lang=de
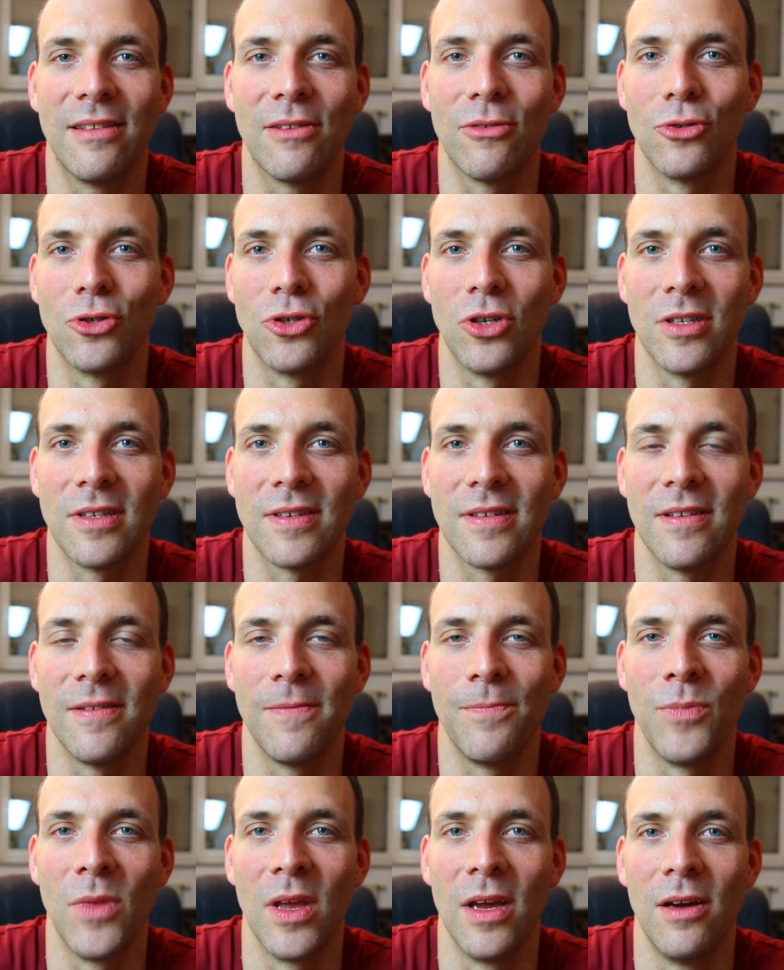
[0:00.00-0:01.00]
zu
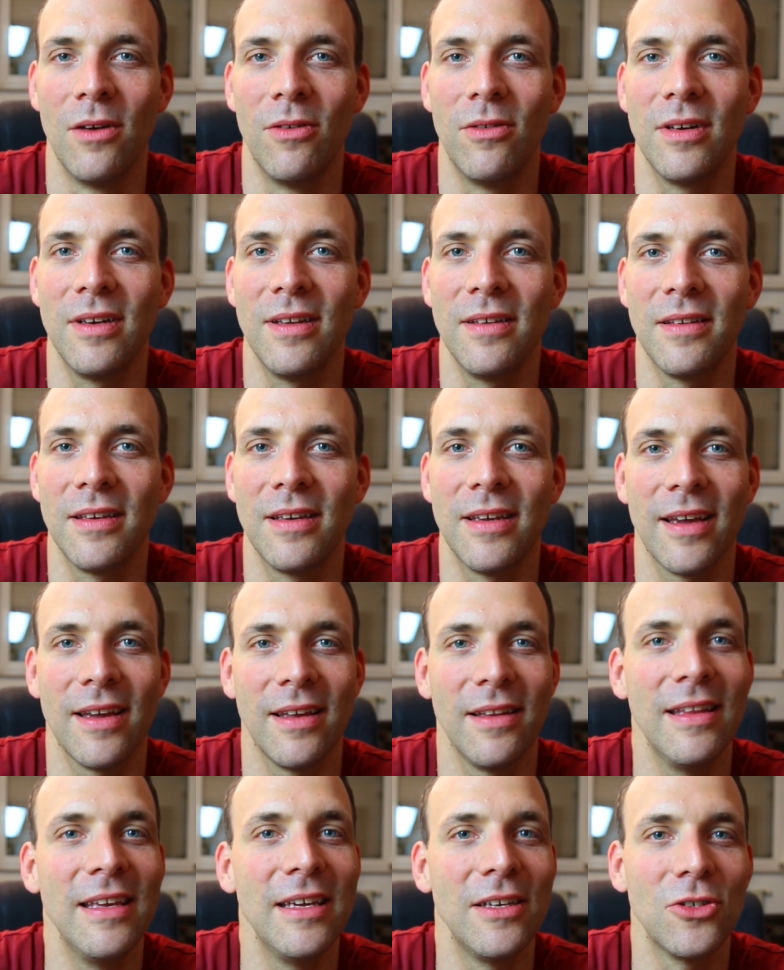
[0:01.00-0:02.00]
schützen und die sich
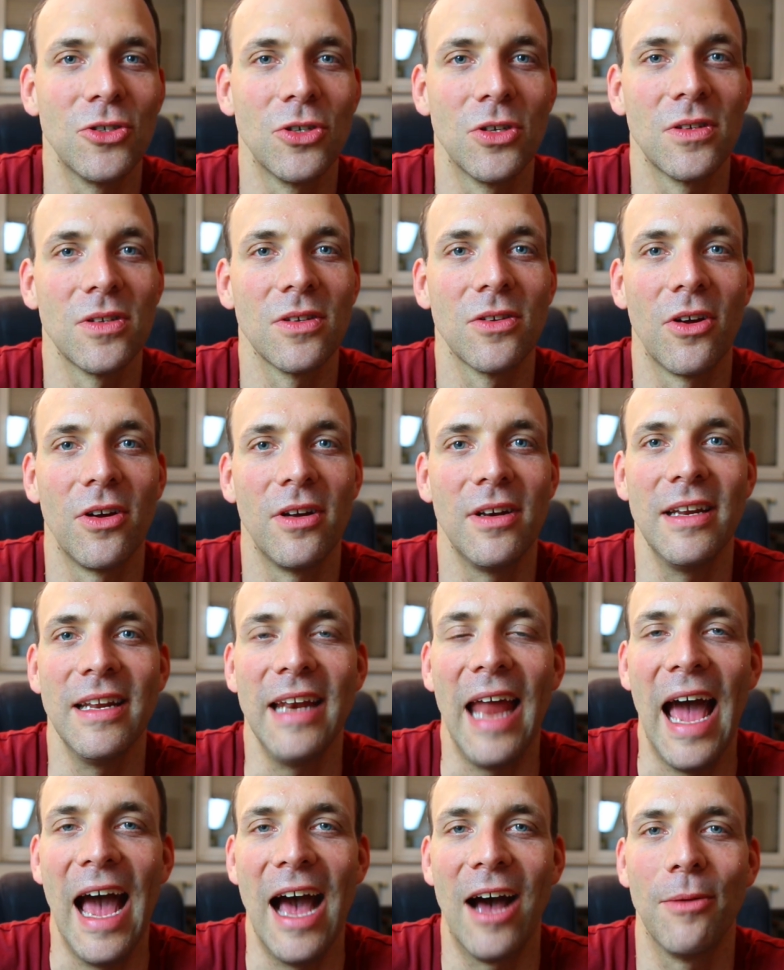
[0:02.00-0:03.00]
nicht schützen können, den
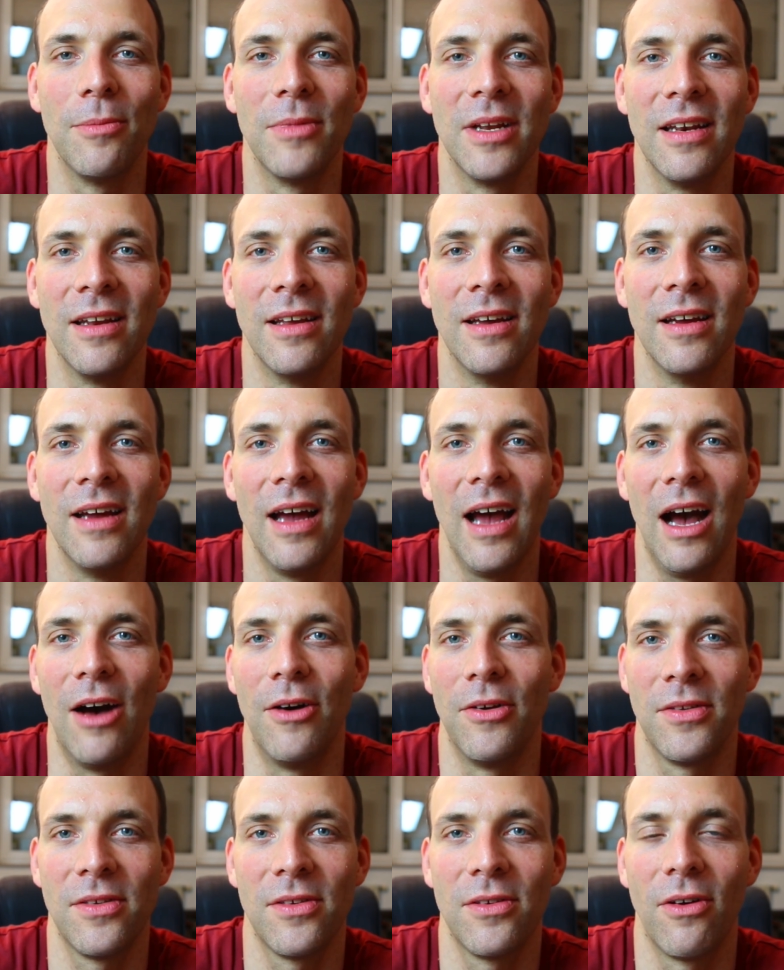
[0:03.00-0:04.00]
Armen
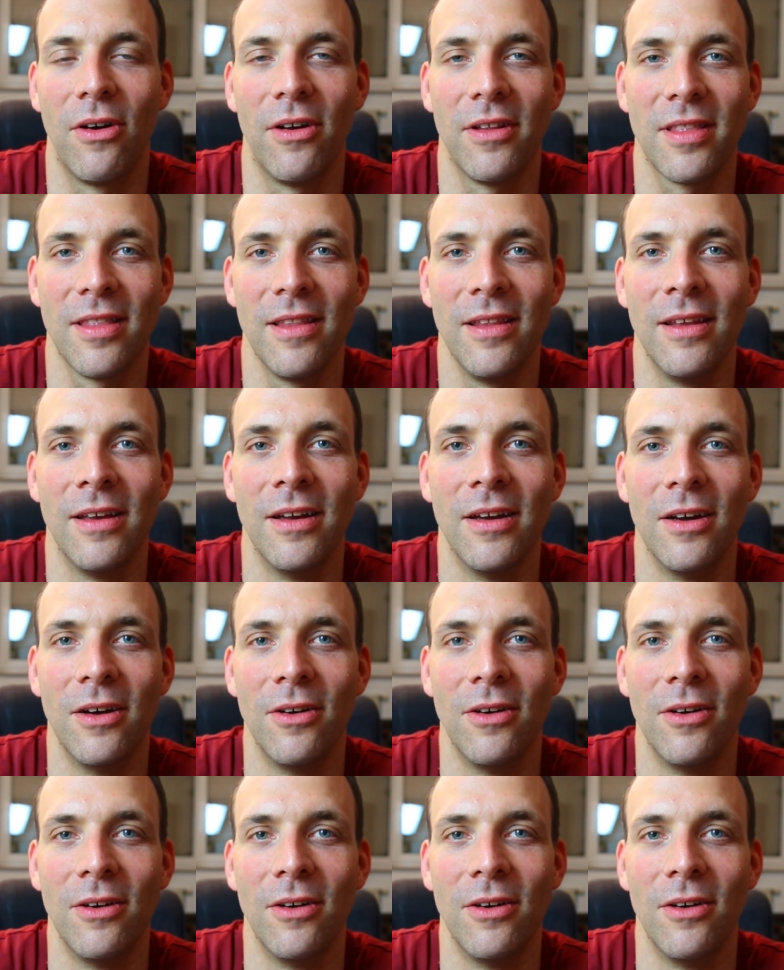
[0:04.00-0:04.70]
auszurotten.